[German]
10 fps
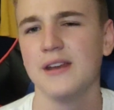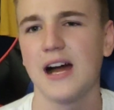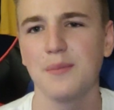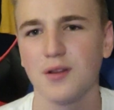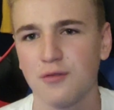
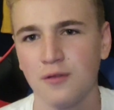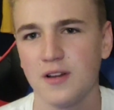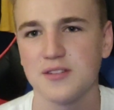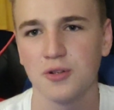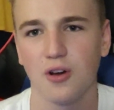innerhalb des
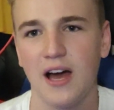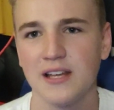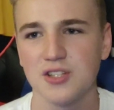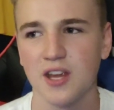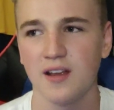Fünfers nur noch
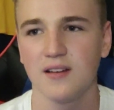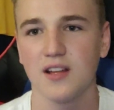einschenken.